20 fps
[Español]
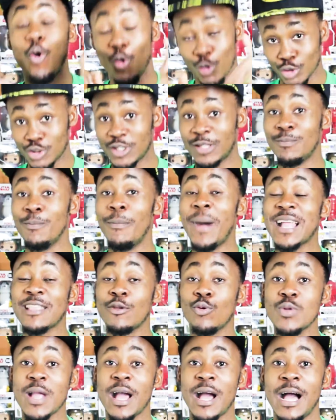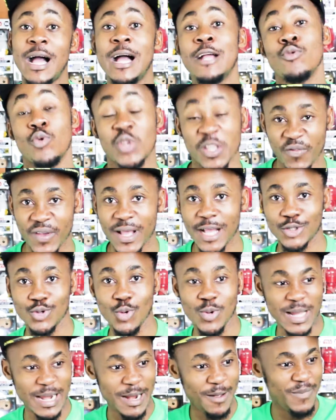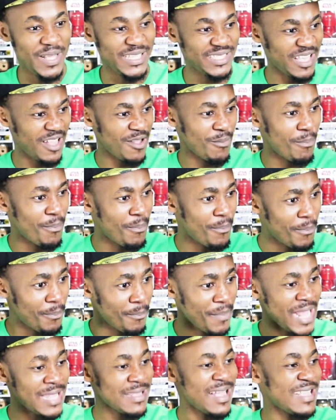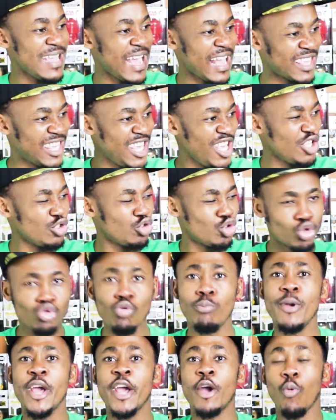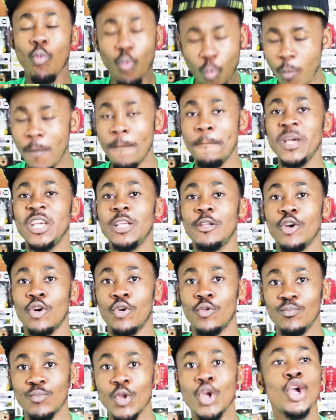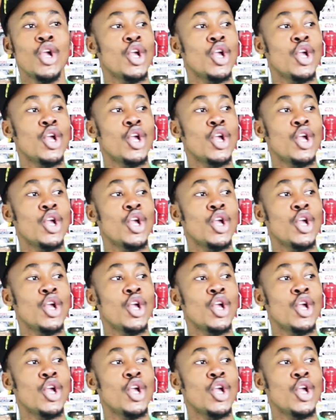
os mande una notificación cada vez que el Menda de aquí sube un vídeo.